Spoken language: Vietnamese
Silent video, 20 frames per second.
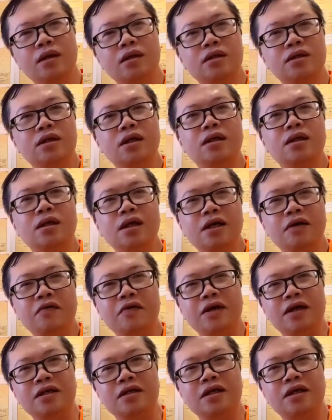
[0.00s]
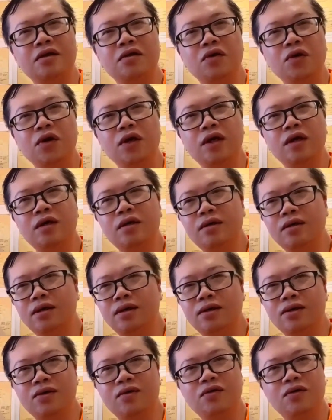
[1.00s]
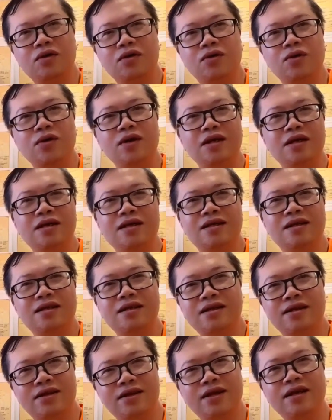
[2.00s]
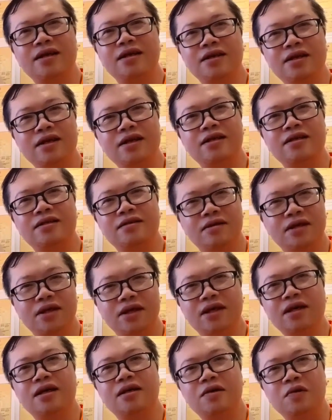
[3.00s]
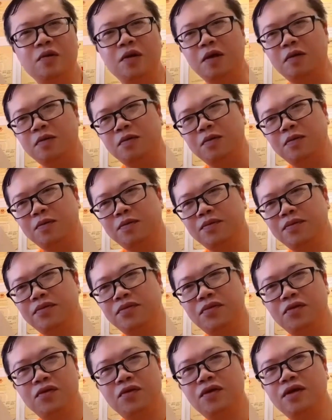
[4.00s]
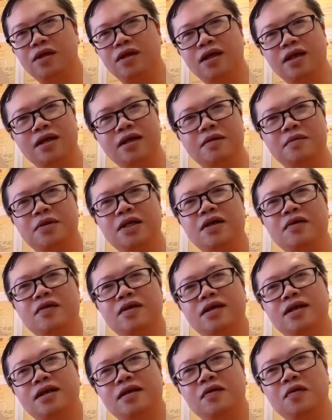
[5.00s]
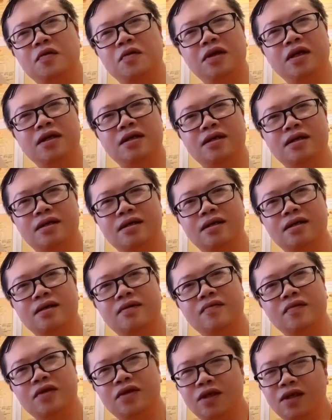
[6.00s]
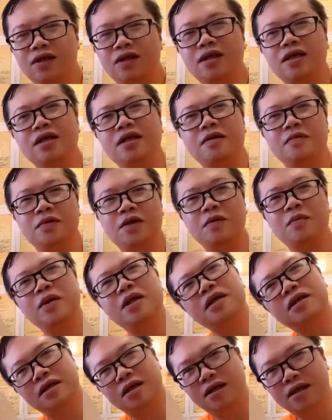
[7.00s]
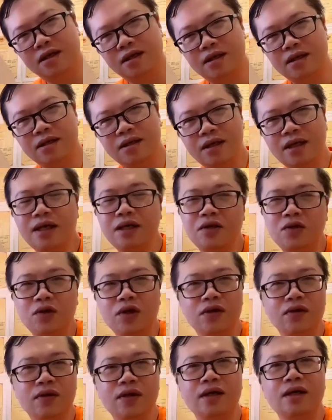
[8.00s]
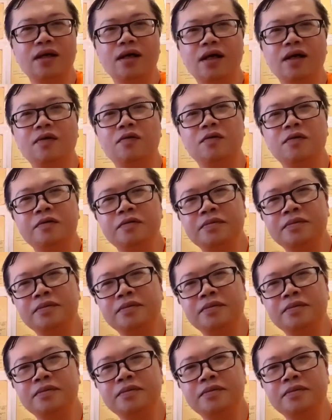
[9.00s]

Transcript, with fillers: sơn tinh người ở trên núi còn thủy tinh thì ở dưới nước đúng không thủy tinh làm sao ở trên núi được và sơn tinh làm sao bơi dưới nước được hai chuyện nó khác nhau